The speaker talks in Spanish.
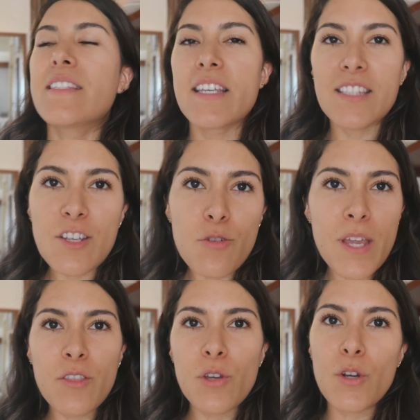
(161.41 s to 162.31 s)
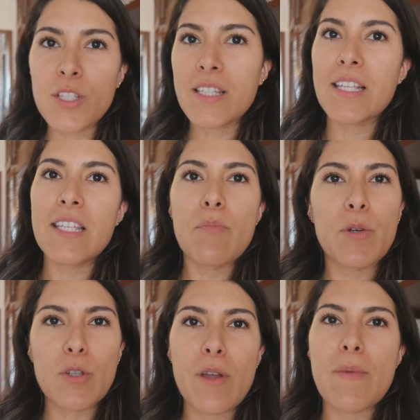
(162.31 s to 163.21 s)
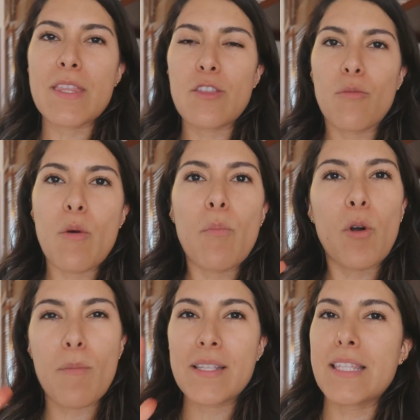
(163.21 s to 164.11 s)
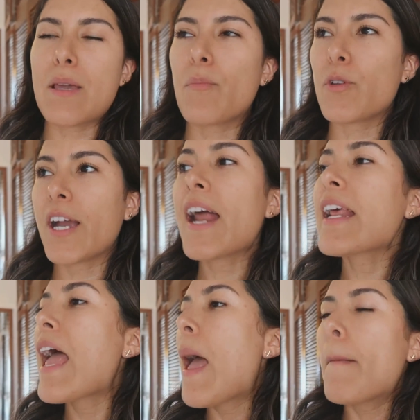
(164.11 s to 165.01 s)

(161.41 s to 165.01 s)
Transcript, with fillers: si está lloviendo y cosas así, pues obviamente toma un poco más de tiempo llegar.